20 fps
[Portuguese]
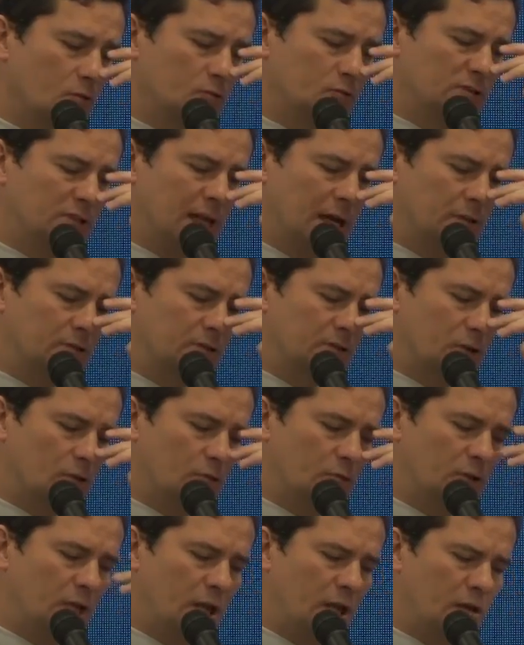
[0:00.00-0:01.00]
Os dados que
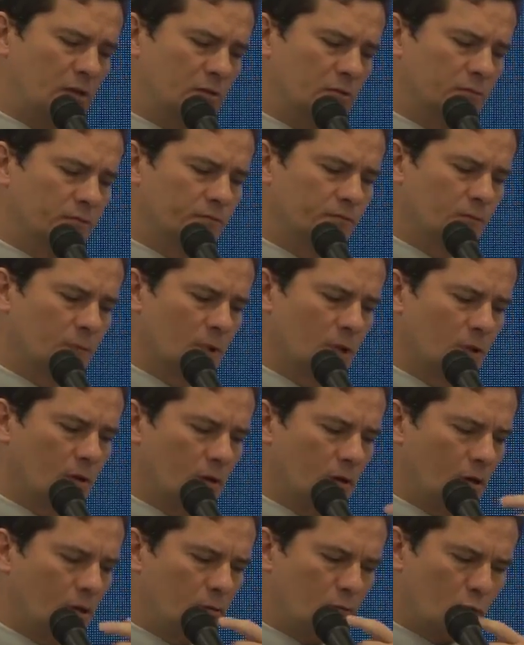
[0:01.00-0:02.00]
eu tenho,
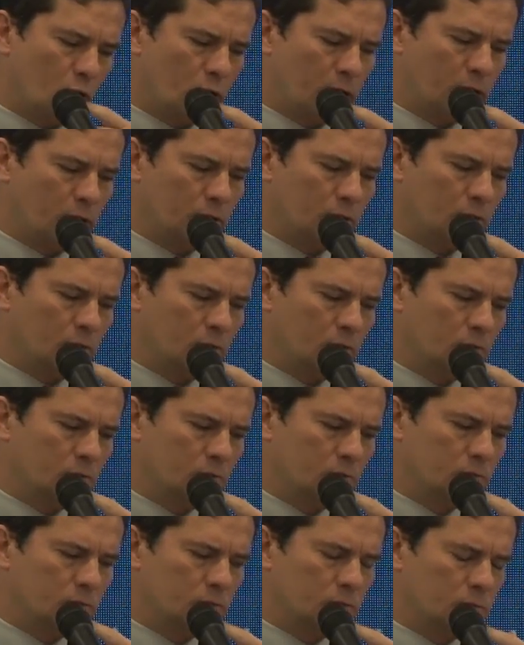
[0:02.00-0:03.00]
embora eu
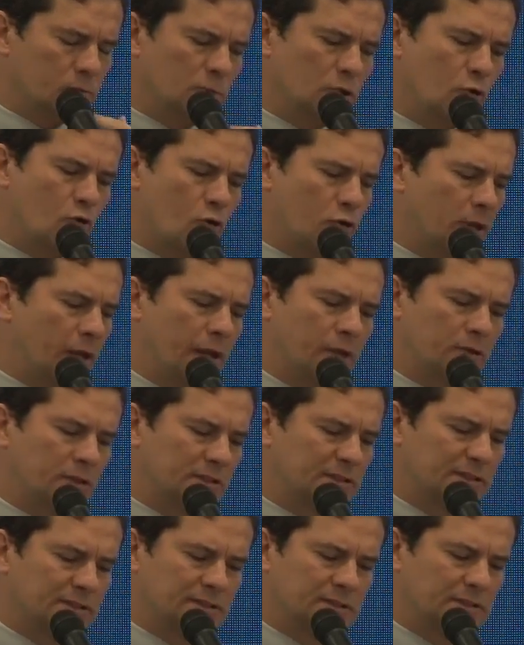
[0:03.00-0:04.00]
não, não coleto
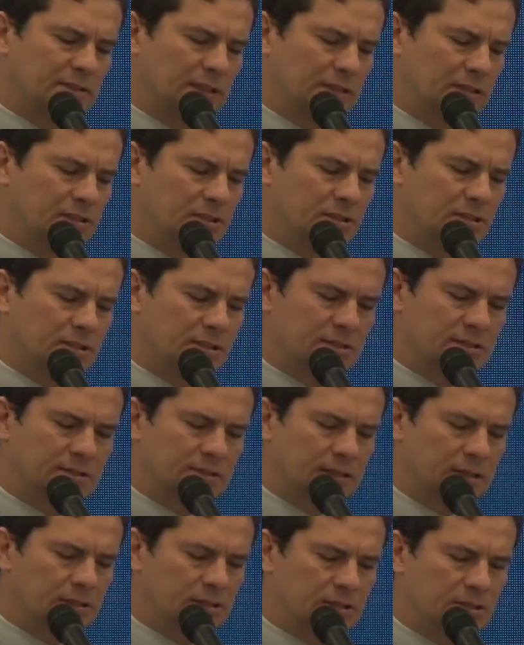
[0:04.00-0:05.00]
essas estatísticas,
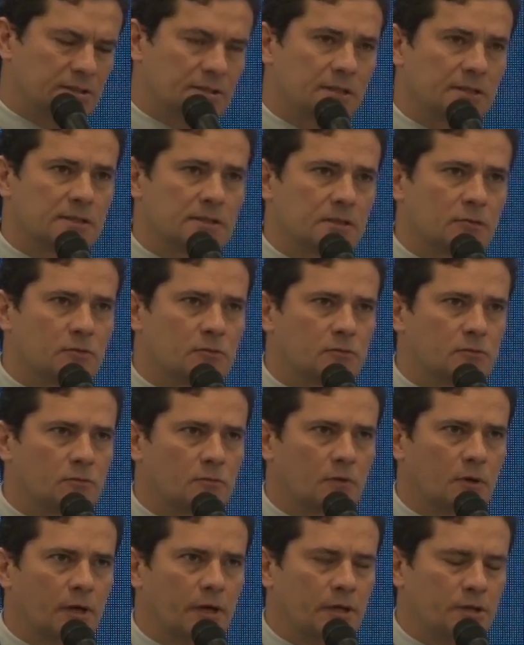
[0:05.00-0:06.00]
estatísticas
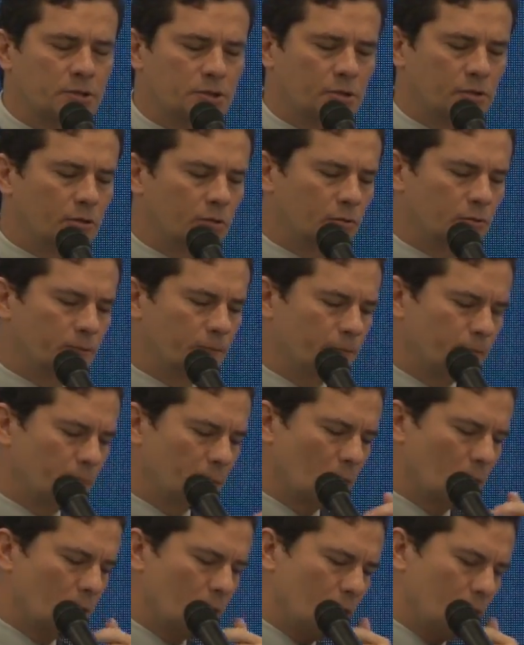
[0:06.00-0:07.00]
eu retiro
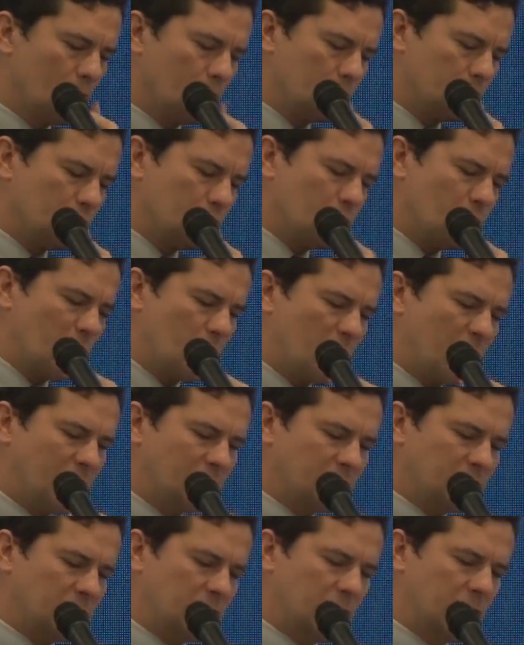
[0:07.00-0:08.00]
de uma
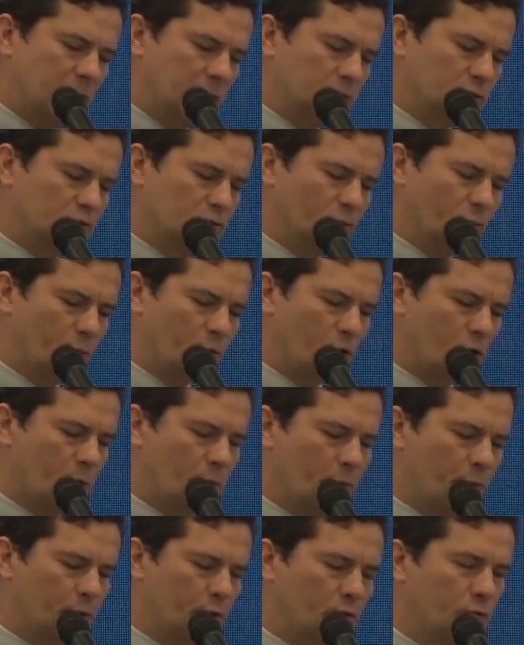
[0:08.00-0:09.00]
base de dados do
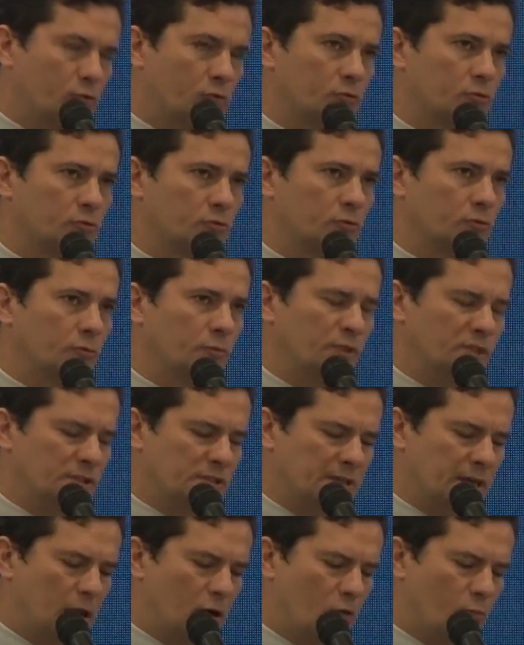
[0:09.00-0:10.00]
próprio
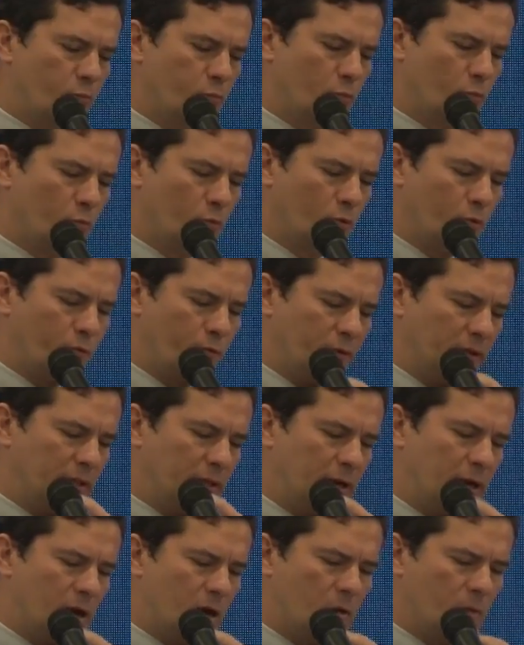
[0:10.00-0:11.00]
Ministério Público
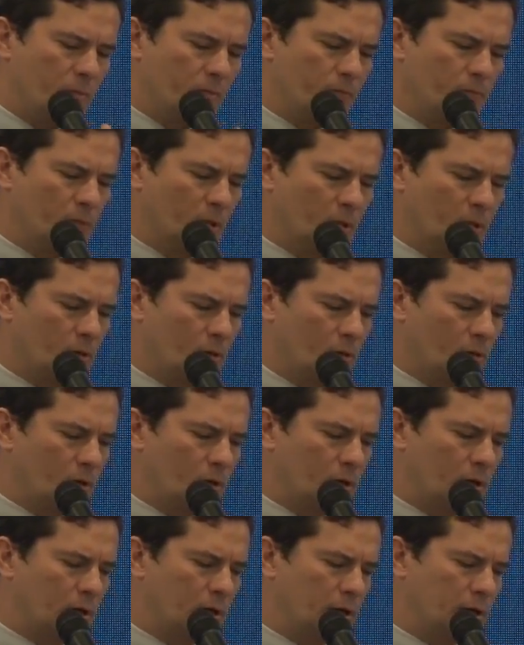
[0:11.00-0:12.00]
Federal,
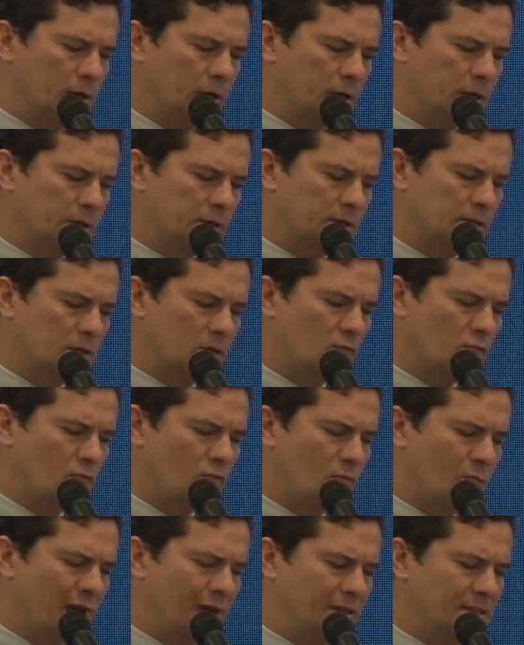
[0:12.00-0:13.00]
uh, são
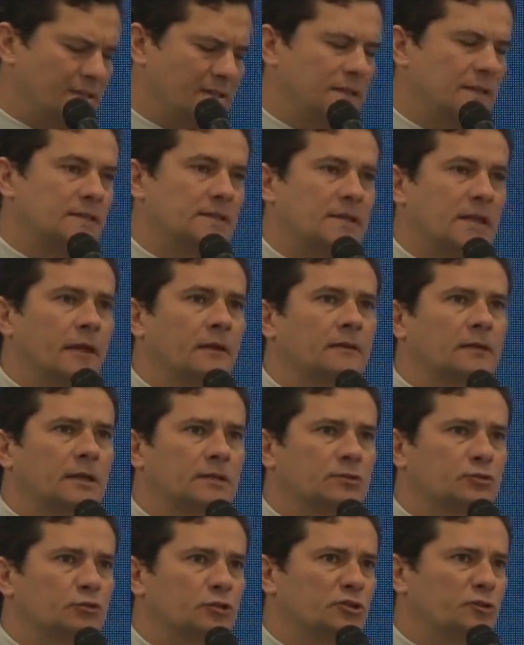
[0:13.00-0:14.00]
mais 60
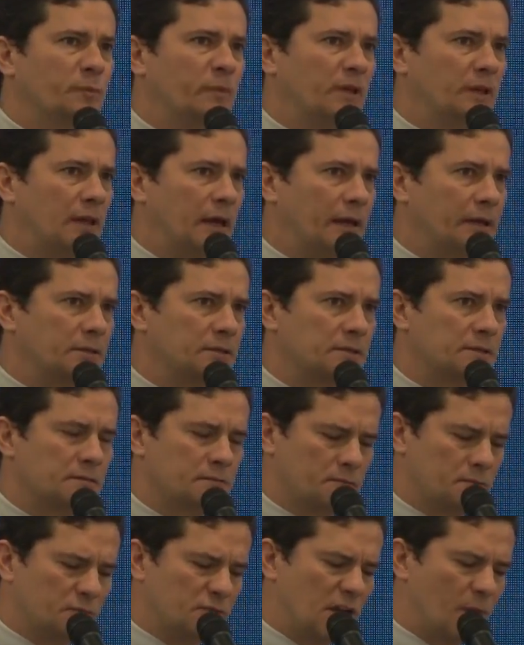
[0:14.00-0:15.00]
ações
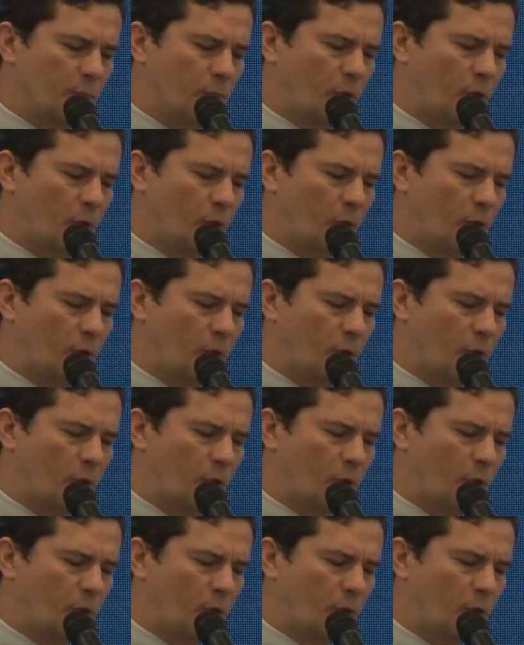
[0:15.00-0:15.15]
penais já